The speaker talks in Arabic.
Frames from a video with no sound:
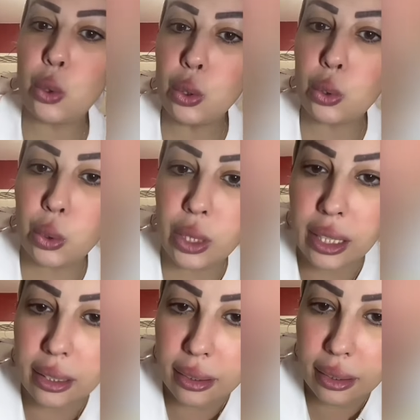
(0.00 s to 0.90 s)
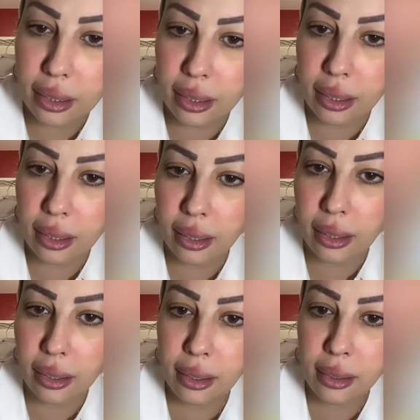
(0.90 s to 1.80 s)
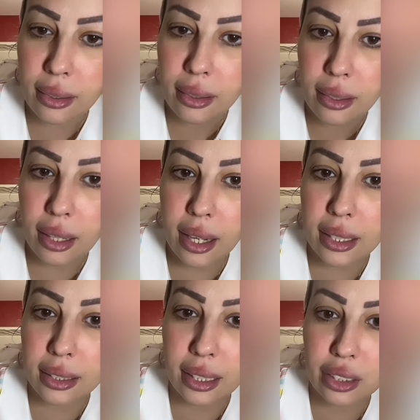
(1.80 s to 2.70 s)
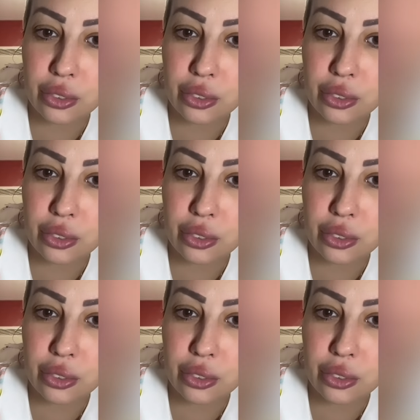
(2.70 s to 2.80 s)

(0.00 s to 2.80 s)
شكون كوكي اه ها هي